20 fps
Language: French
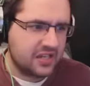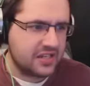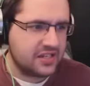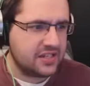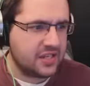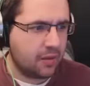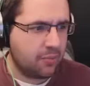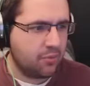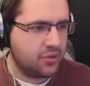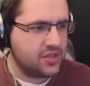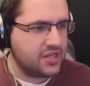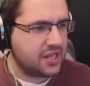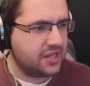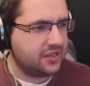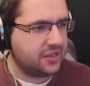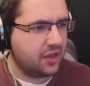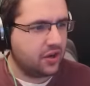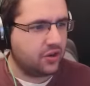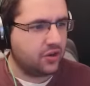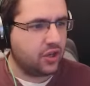sans plus
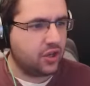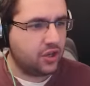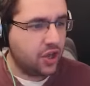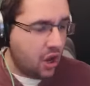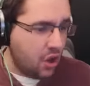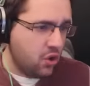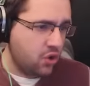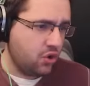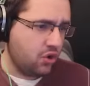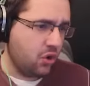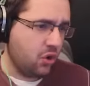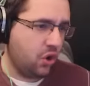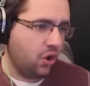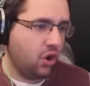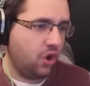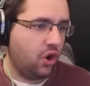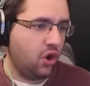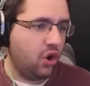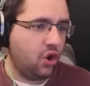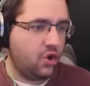attendre. Donc
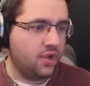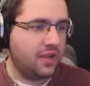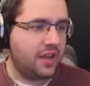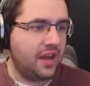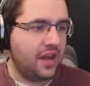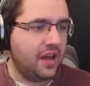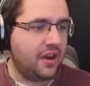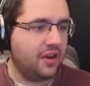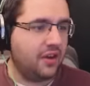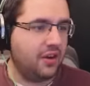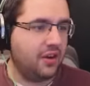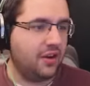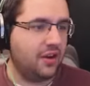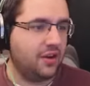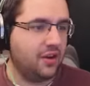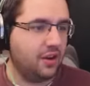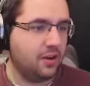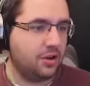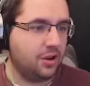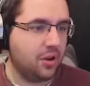on, a
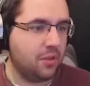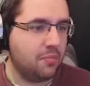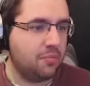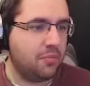euh, notre